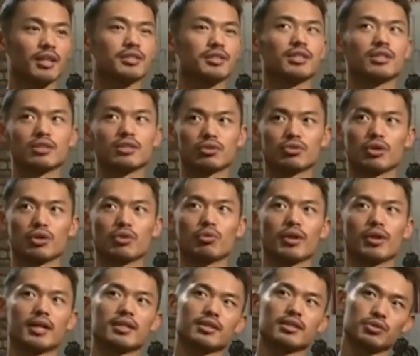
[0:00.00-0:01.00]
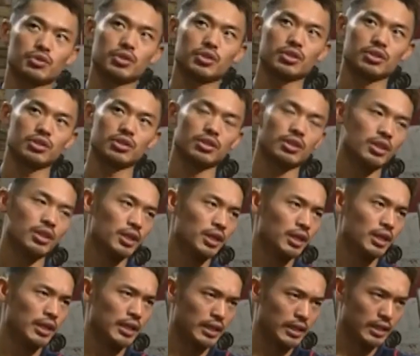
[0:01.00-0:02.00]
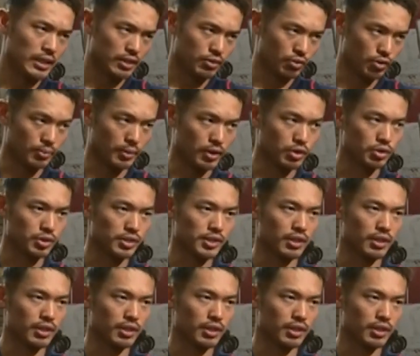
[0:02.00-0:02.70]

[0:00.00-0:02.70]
对。而且对于我来讲，确实，羽